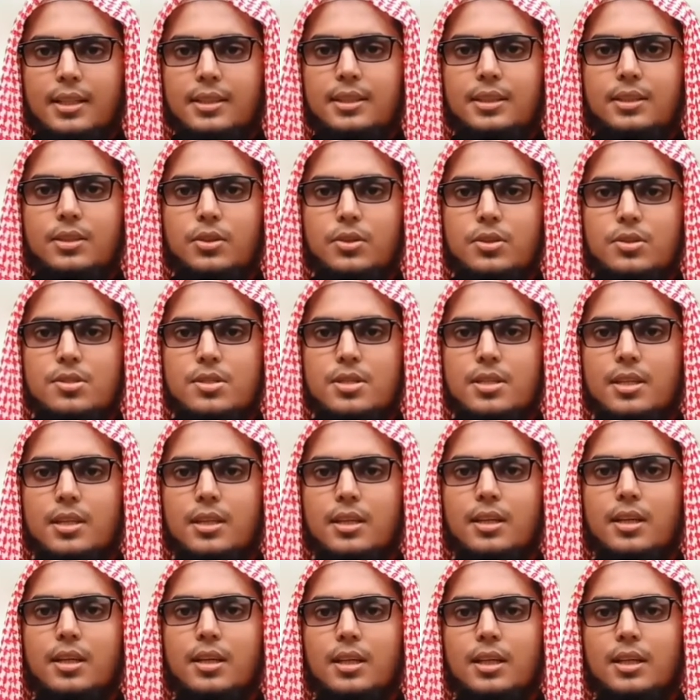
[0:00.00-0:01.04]
এটি
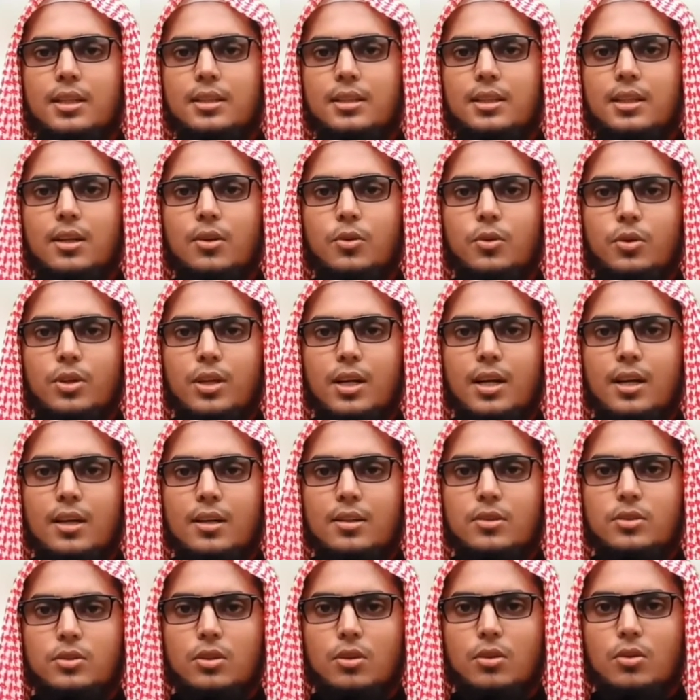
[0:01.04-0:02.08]
হচ্ছে ইন্নাহ
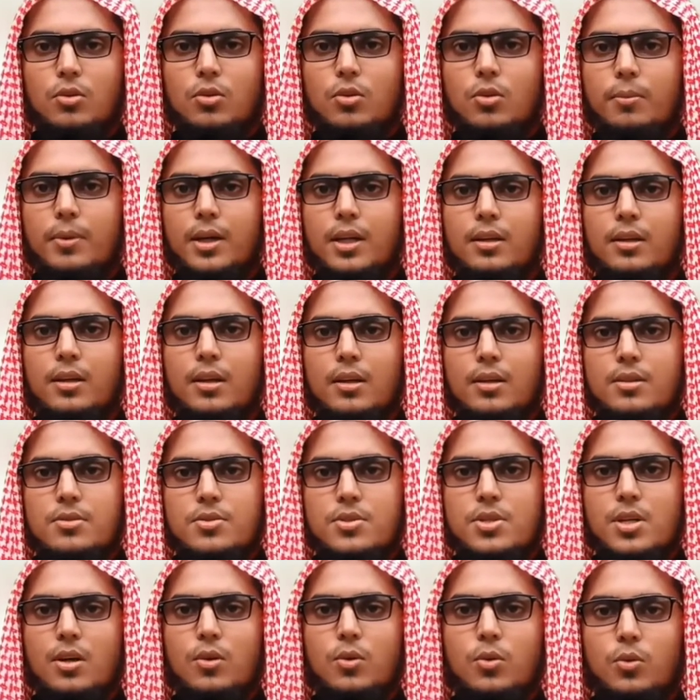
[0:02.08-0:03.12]
কান জলুমান
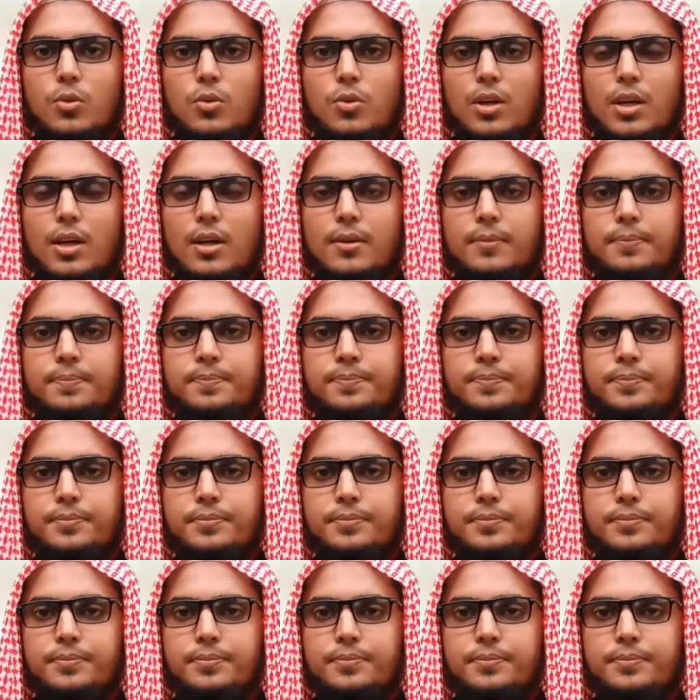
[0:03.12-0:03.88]
জাহুলা